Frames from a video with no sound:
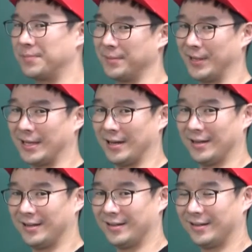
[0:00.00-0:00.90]
싶습니까?
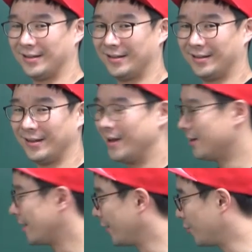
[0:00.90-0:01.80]

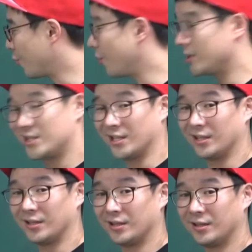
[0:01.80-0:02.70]
당연히 요거 같지.
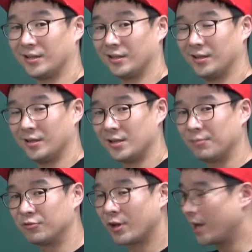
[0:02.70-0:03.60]

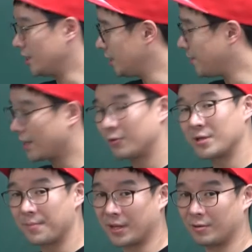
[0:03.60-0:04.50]
근데 무게가
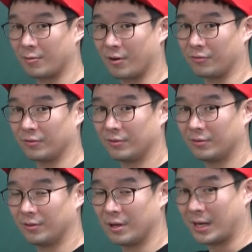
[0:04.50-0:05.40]
200kg, 300kg라고.
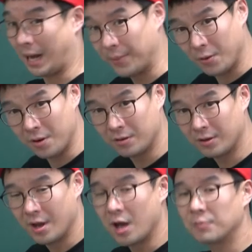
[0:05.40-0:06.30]
가벼워?
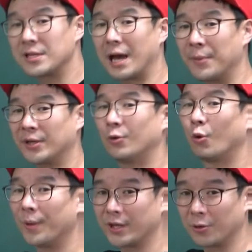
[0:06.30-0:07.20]
그럼 400kg,
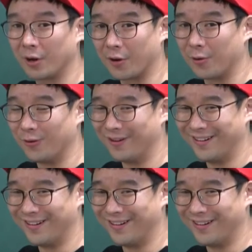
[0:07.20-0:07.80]
500kg라고.